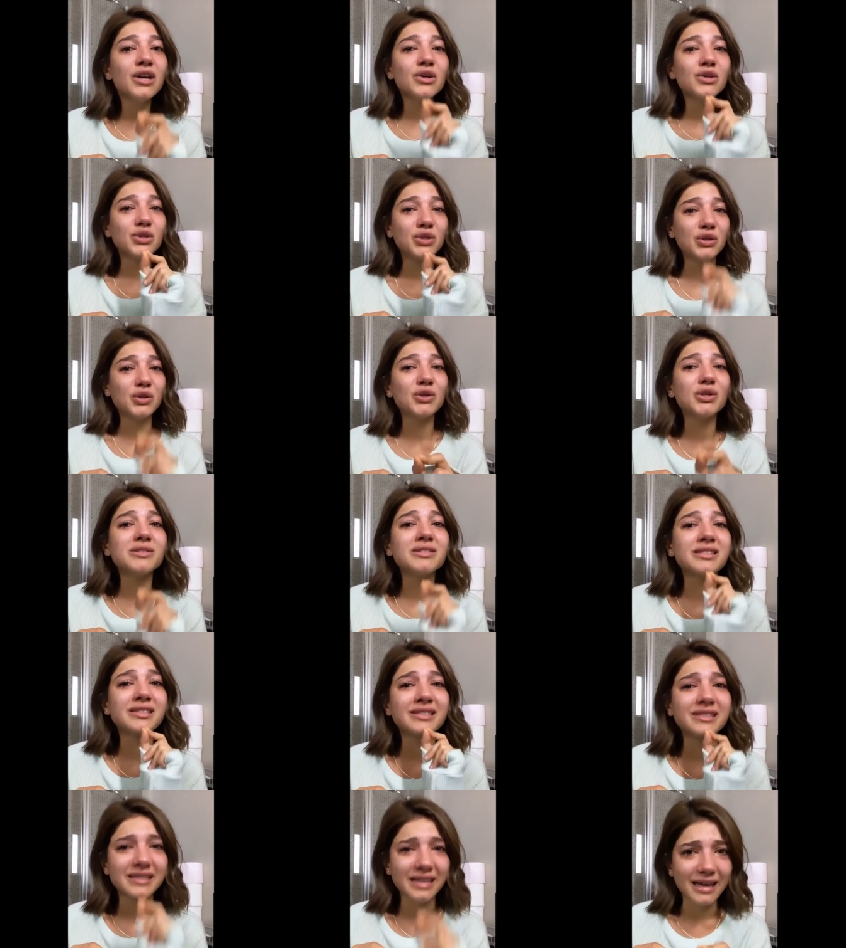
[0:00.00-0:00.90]
You're
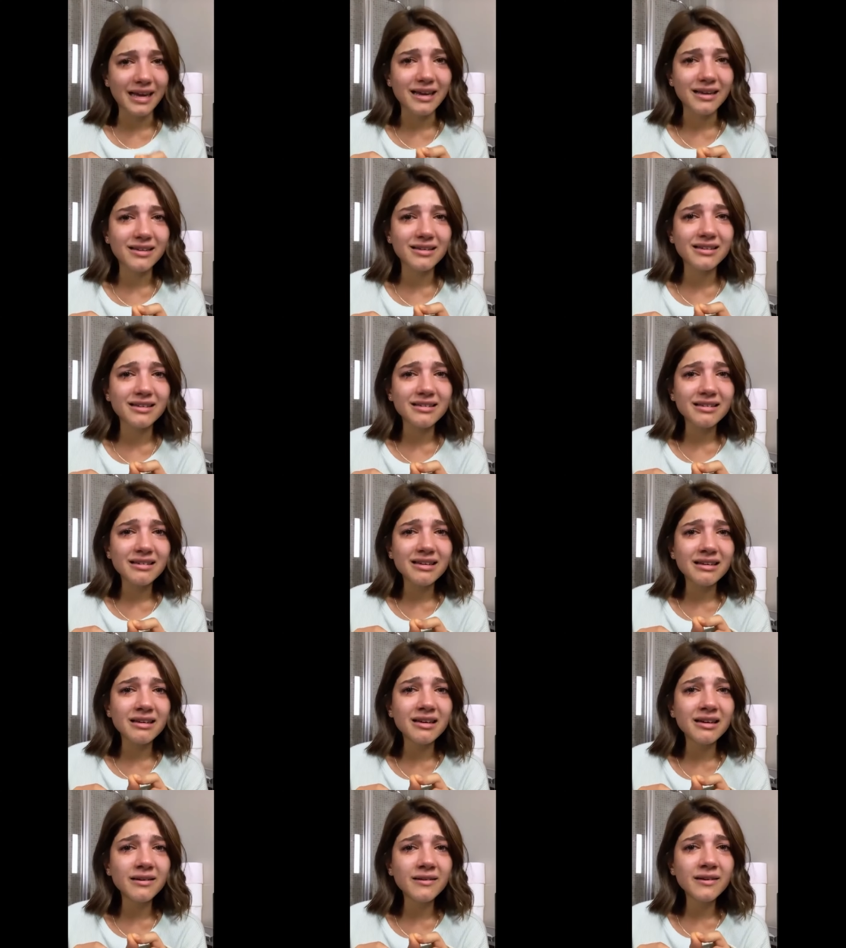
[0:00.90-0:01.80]
sick
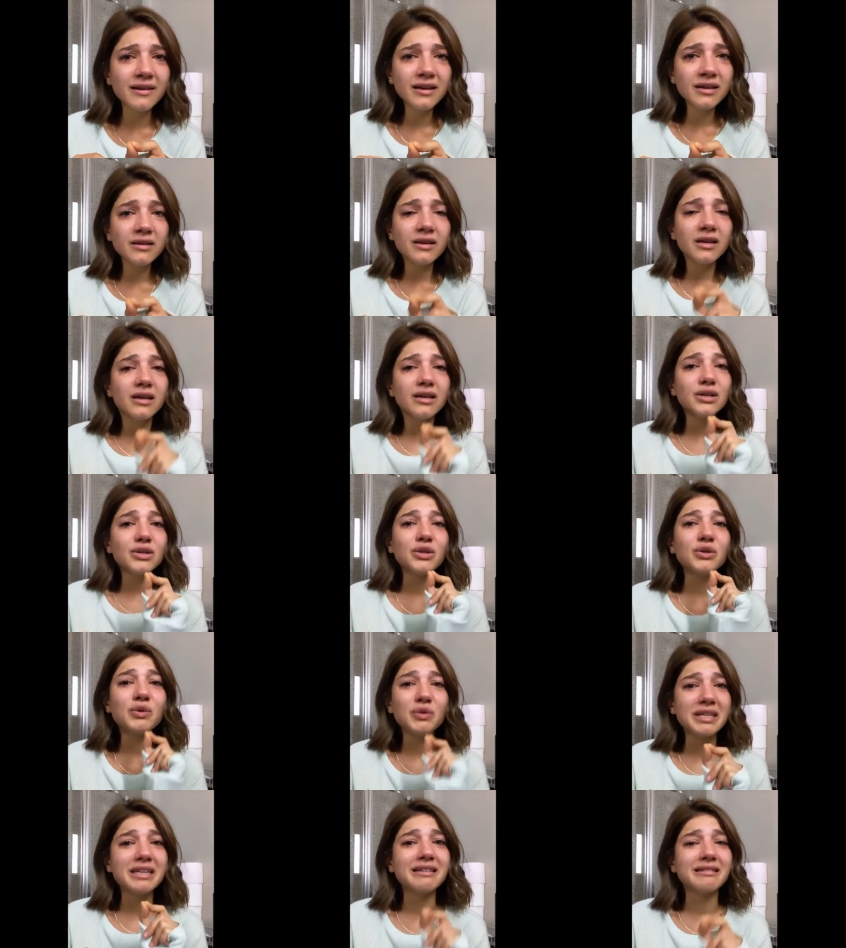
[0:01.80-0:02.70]

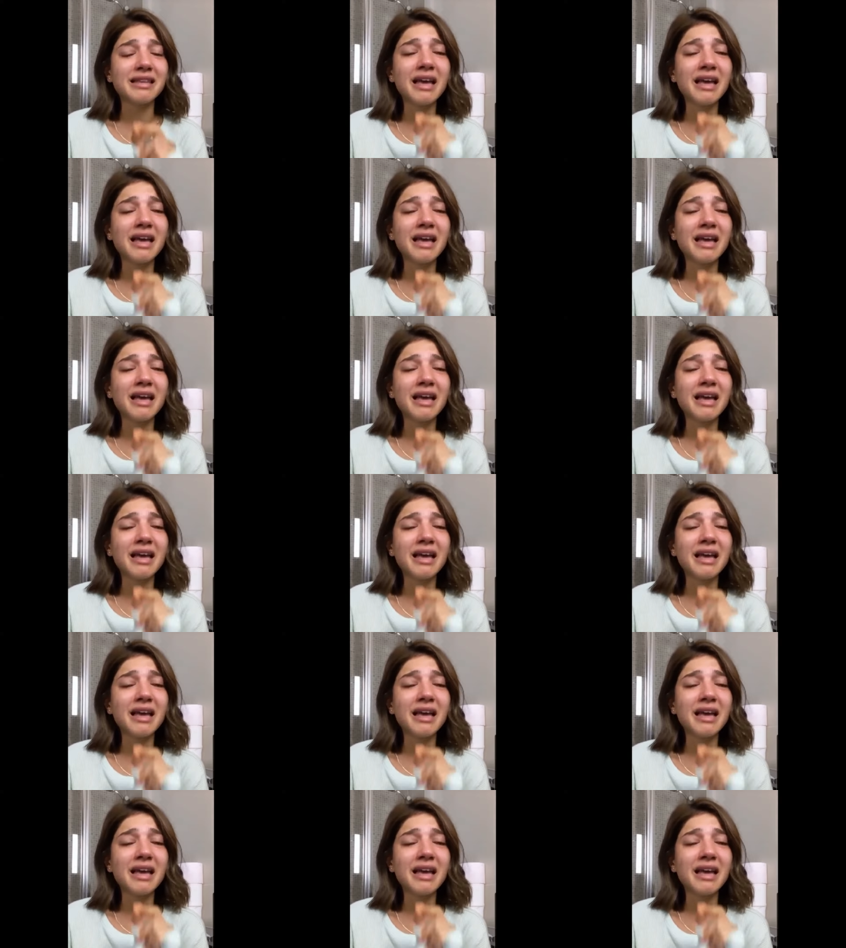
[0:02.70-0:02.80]
You need